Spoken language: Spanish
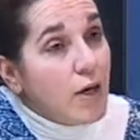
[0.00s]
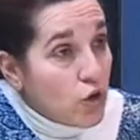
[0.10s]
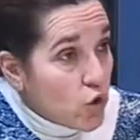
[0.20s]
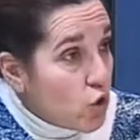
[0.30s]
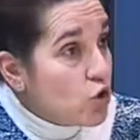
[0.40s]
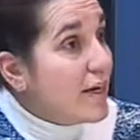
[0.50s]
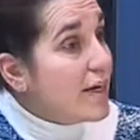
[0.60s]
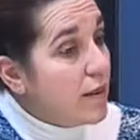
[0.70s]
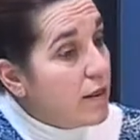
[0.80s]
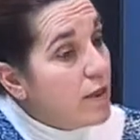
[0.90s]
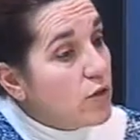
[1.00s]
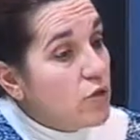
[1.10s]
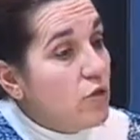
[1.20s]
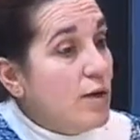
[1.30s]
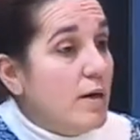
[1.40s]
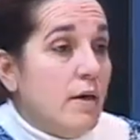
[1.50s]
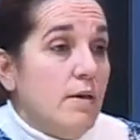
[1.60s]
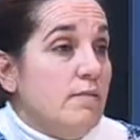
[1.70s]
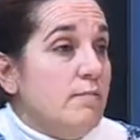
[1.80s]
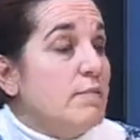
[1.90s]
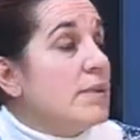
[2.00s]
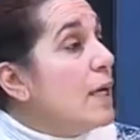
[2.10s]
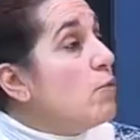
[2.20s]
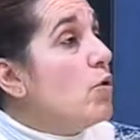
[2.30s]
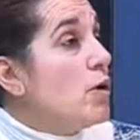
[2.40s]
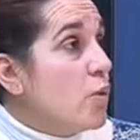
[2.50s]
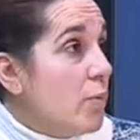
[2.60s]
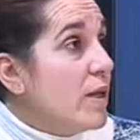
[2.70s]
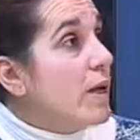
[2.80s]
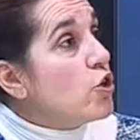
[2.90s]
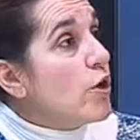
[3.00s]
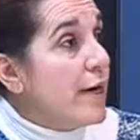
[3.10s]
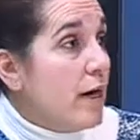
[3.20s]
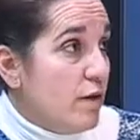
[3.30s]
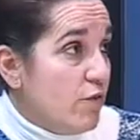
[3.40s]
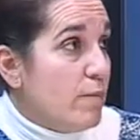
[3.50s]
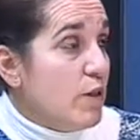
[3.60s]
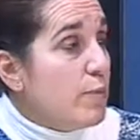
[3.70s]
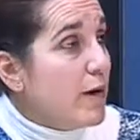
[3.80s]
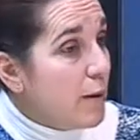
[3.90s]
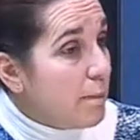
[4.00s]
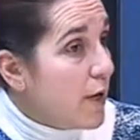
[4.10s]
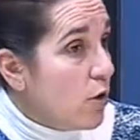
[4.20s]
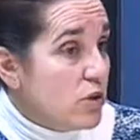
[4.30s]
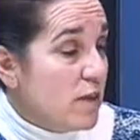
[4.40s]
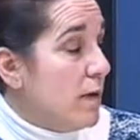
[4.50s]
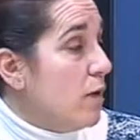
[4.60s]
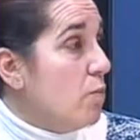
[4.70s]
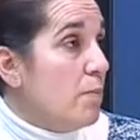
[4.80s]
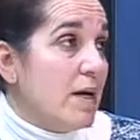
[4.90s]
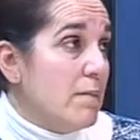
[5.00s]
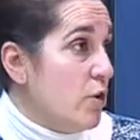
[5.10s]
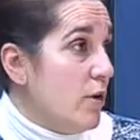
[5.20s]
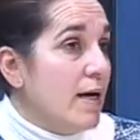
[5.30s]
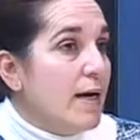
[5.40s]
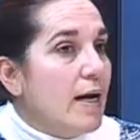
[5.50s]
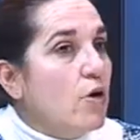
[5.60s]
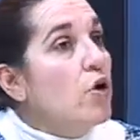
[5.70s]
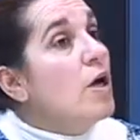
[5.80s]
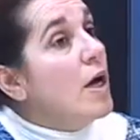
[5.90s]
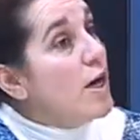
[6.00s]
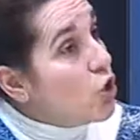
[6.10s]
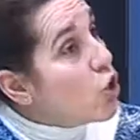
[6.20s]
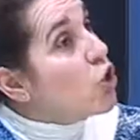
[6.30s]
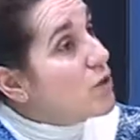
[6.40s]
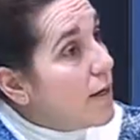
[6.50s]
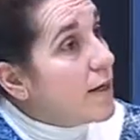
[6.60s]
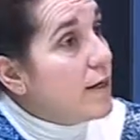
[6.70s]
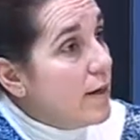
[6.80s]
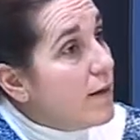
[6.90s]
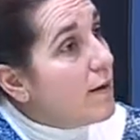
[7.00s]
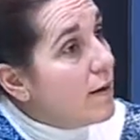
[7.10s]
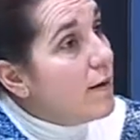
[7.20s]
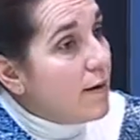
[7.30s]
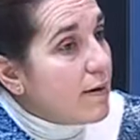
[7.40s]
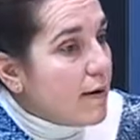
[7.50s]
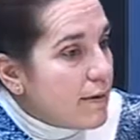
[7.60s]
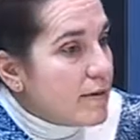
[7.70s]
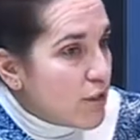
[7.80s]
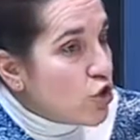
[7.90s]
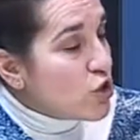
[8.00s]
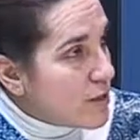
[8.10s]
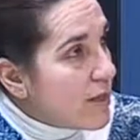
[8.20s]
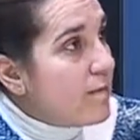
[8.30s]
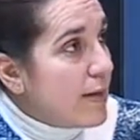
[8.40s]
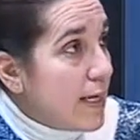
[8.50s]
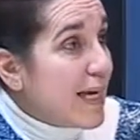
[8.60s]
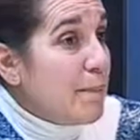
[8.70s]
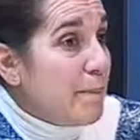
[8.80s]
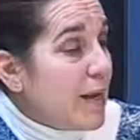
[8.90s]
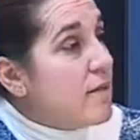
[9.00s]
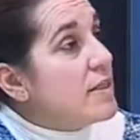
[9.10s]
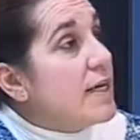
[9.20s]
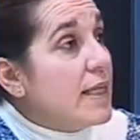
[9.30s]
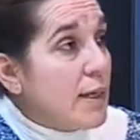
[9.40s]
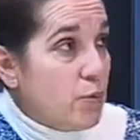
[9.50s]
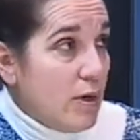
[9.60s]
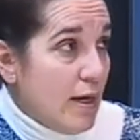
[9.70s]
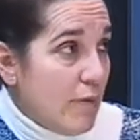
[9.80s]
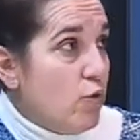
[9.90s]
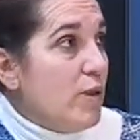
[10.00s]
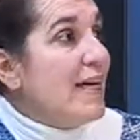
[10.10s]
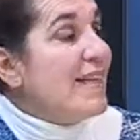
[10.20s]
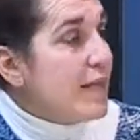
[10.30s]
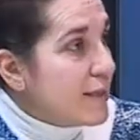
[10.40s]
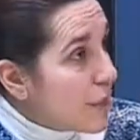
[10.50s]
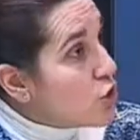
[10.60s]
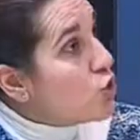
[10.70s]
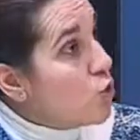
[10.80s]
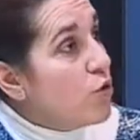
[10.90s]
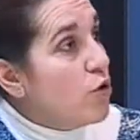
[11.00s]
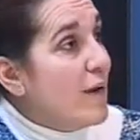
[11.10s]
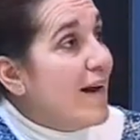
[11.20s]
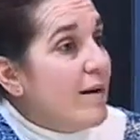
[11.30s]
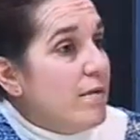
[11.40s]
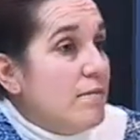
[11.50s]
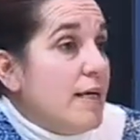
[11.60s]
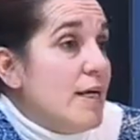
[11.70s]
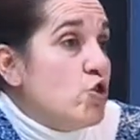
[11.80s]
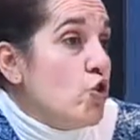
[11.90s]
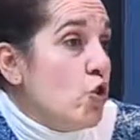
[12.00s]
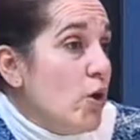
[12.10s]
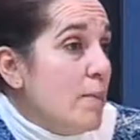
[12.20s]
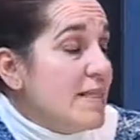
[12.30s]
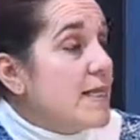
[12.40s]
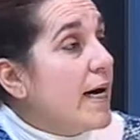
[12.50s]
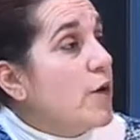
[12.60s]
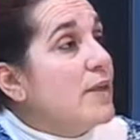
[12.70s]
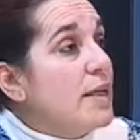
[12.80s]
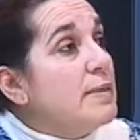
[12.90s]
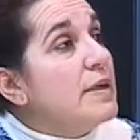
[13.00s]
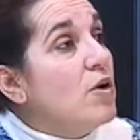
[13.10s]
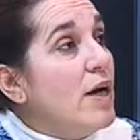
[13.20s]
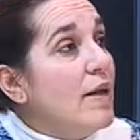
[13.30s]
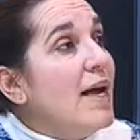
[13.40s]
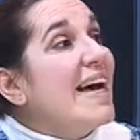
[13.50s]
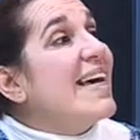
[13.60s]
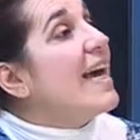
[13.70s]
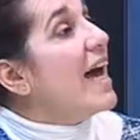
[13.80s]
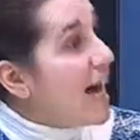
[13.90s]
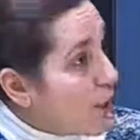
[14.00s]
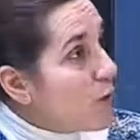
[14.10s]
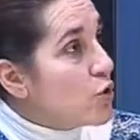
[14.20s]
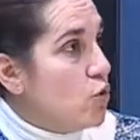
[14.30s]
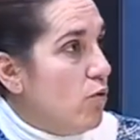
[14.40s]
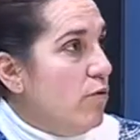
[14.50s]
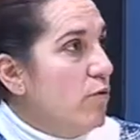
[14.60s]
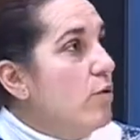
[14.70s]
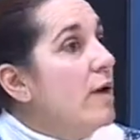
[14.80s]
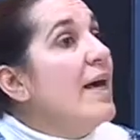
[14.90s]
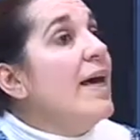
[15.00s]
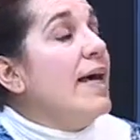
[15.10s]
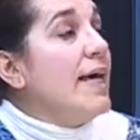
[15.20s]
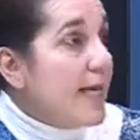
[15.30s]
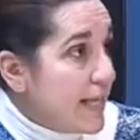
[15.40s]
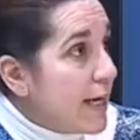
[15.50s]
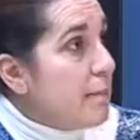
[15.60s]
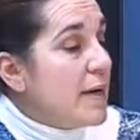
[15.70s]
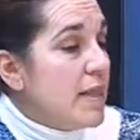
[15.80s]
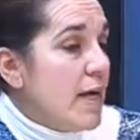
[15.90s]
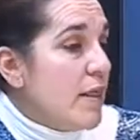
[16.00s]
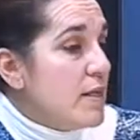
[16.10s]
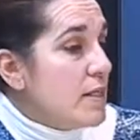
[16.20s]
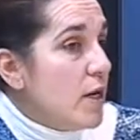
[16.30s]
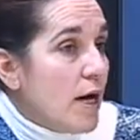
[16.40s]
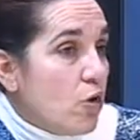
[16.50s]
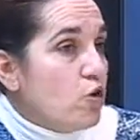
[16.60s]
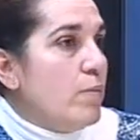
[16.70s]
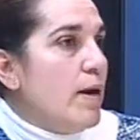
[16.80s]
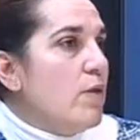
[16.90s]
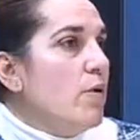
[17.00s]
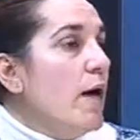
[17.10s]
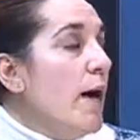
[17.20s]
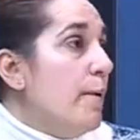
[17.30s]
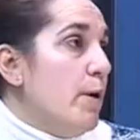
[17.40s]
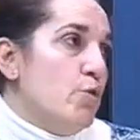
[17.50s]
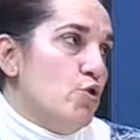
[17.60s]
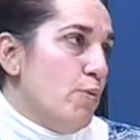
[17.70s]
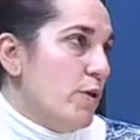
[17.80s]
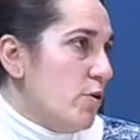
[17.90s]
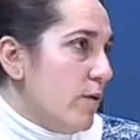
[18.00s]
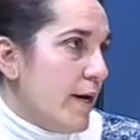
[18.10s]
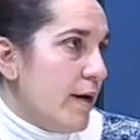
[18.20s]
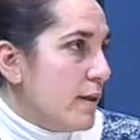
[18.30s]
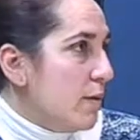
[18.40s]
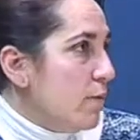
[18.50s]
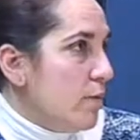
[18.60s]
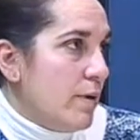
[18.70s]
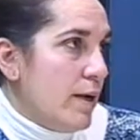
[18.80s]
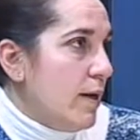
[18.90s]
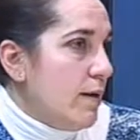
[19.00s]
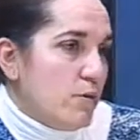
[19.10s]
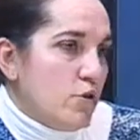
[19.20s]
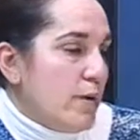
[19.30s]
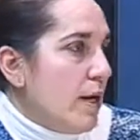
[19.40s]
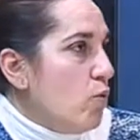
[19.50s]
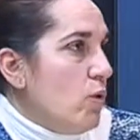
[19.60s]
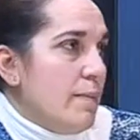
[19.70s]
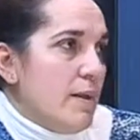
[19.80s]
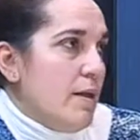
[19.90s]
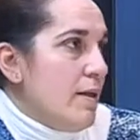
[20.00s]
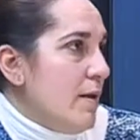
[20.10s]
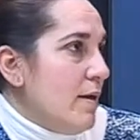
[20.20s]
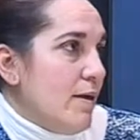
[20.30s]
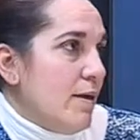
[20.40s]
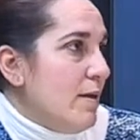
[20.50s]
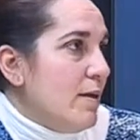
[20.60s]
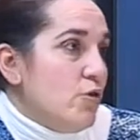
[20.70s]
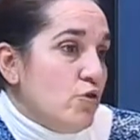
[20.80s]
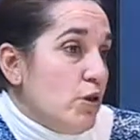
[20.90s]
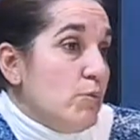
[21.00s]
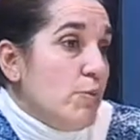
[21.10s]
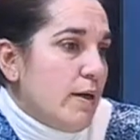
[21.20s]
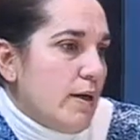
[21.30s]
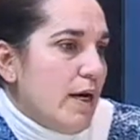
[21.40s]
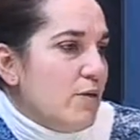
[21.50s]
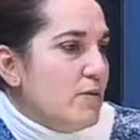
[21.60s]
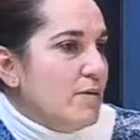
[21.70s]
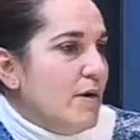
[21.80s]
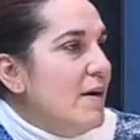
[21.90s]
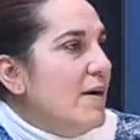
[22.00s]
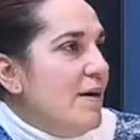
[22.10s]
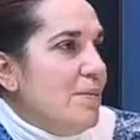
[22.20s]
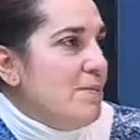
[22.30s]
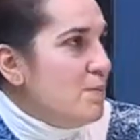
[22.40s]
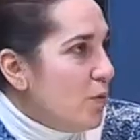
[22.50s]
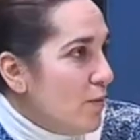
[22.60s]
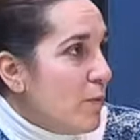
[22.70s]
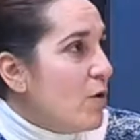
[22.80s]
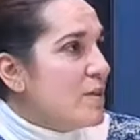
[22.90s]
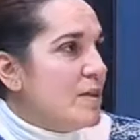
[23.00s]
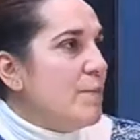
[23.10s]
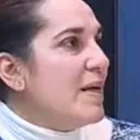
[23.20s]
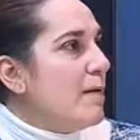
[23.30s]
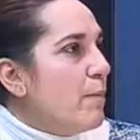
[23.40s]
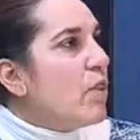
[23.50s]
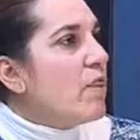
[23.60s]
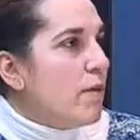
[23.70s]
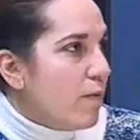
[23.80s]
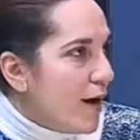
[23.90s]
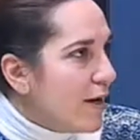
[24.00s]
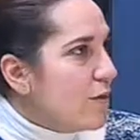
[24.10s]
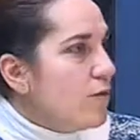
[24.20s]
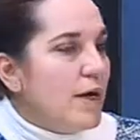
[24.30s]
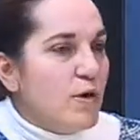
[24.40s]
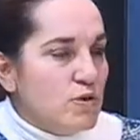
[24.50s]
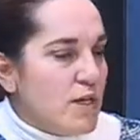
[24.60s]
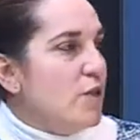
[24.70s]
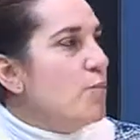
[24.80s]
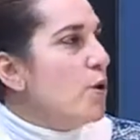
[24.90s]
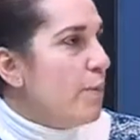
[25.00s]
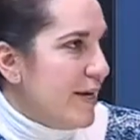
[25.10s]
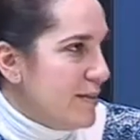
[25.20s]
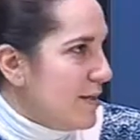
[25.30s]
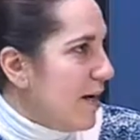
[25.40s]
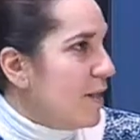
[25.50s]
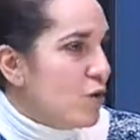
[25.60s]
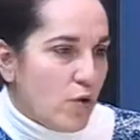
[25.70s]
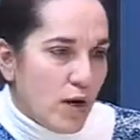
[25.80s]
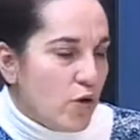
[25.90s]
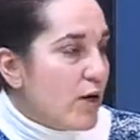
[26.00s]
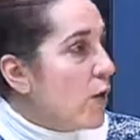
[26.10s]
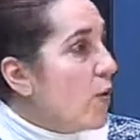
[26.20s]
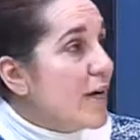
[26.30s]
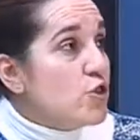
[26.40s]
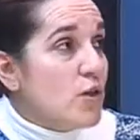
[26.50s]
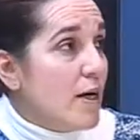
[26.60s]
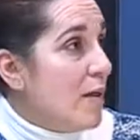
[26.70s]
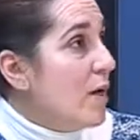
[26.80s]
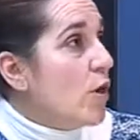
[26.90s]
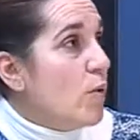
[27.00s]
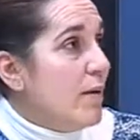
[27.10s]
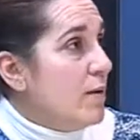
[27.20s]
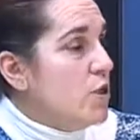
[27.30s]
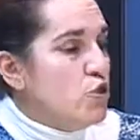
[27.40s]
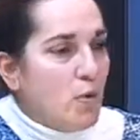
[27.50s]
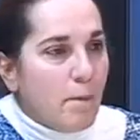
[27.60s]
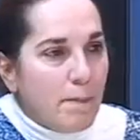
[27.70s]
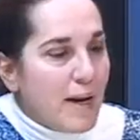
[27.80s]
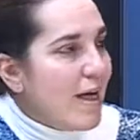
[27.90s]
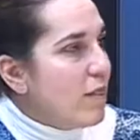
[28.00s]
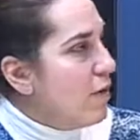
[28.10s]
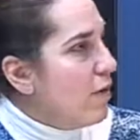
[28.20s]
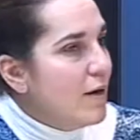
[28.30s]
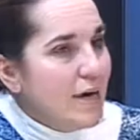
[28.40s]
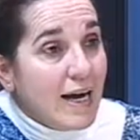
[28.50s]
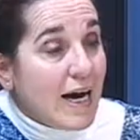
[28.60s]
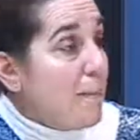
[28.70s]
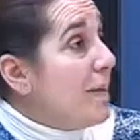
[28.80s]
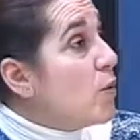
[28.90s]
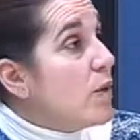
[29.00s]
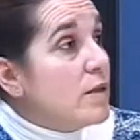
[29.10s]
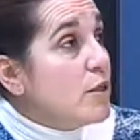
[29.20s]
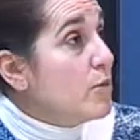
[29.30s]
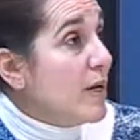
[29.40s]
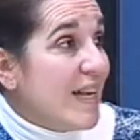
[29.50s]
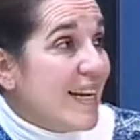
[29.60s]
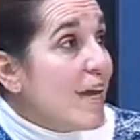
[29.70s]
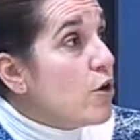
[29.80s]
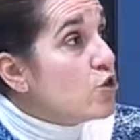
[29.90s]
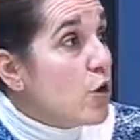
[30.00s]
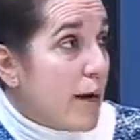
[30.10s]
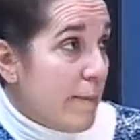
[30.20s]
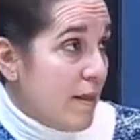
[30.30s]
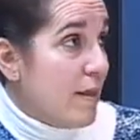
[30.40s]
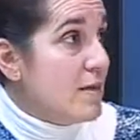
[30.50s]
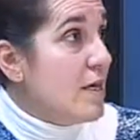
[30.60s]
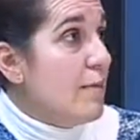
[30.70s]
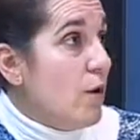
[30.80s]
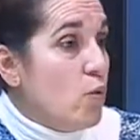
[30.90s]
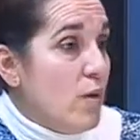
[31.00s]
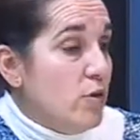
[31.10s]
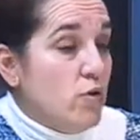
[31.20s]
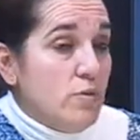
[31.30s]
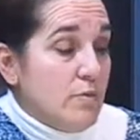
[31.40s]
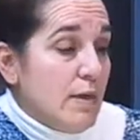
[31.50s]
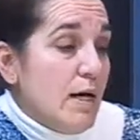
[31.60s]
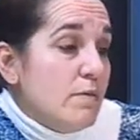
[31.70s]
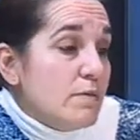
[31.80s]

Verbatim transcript: Nos consta que es cierto, tenemos el nuevo director general de formación para el empleo, lleva un mes y medio en el cargo, nos consta que, que este señor sí es verdad que parece ser que está por la labor de intentar solucionar, de hecho lo, el mensaje que nos ha transmitido la delegada es que hay una solución y que están en vías de hacerse a corto plazo, pero por supuesto no descartamos en tomar alguna medida de, otro tipo, porque claro, volvemos a lo de siempre, llevamos dos años escuchando promesas, dos años que no han hecho nada de lo que nos han dicho, plazos jamás nos han dicho porque ni ellos son capaces de saber cuándo. Ah,